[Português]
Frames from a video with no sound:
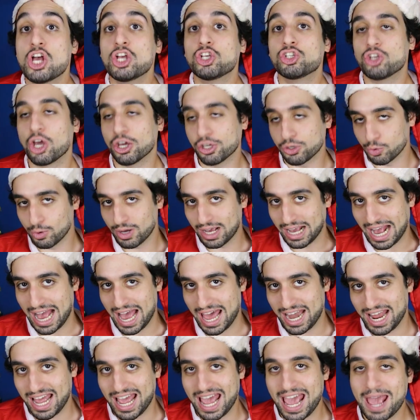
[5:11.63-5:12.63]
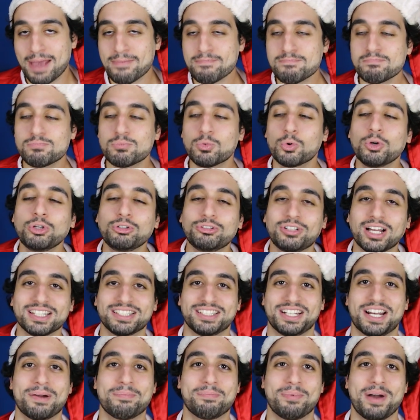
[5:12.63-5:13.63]
Só que o cara é muito
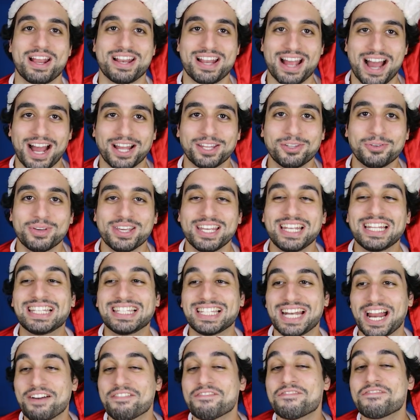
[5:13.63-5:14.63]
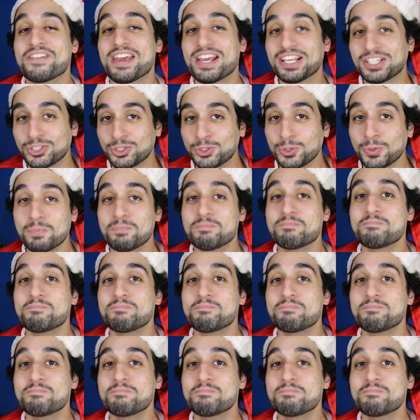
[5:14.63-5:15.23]
atrapalhado e travesso